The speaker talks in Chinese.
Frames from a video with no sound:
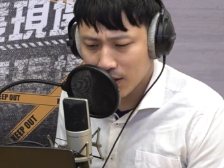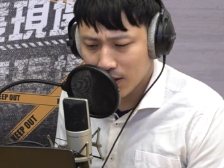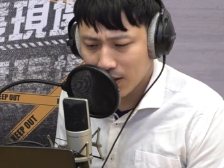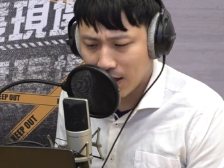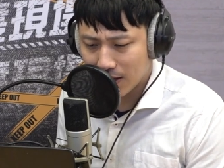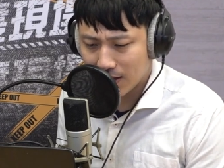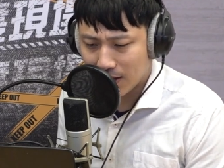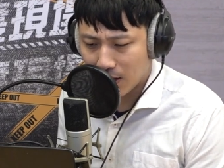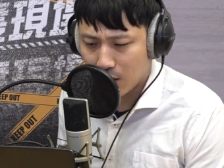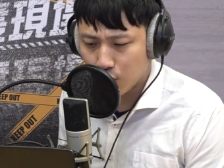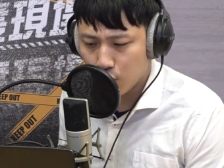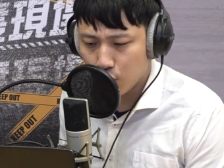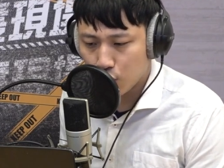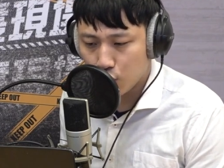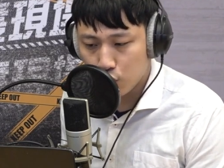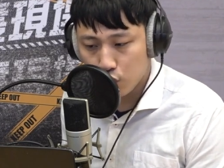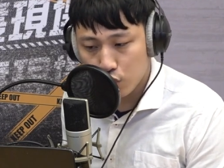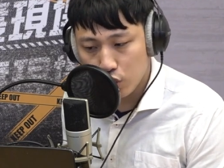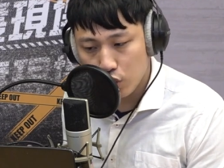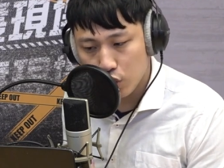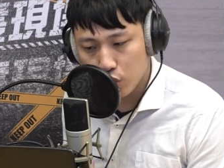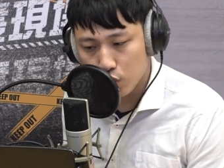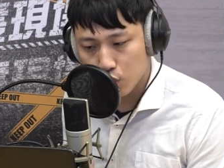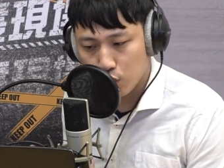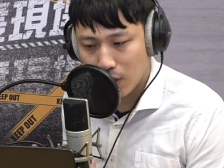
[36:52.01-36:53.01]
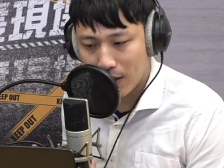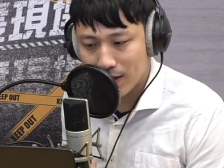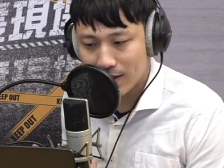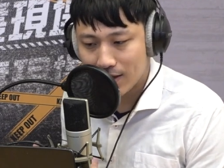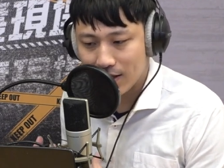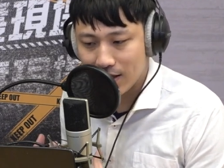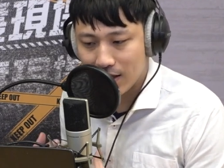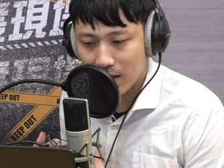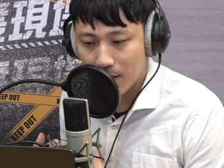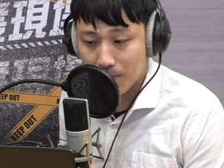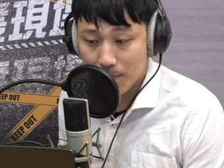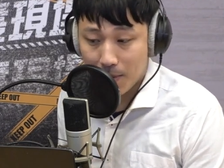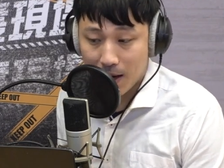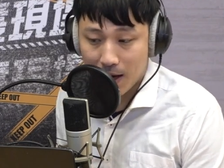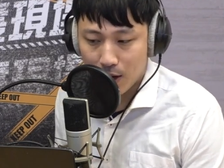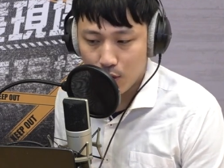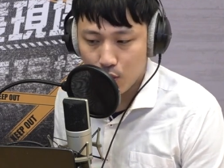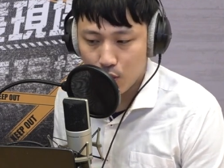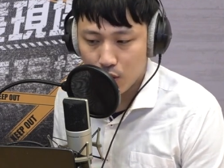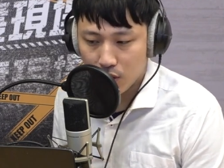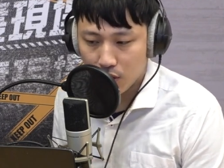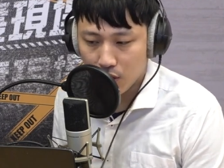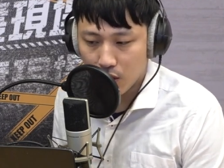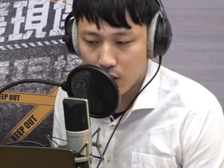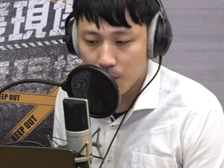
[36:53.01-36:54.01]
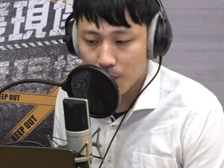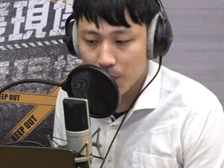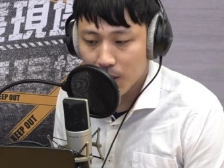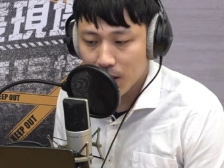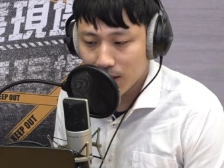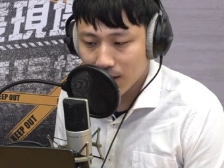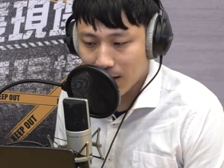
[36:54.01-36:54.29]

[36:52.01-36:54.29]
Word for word: 他想要去去除他自己的霉运哦，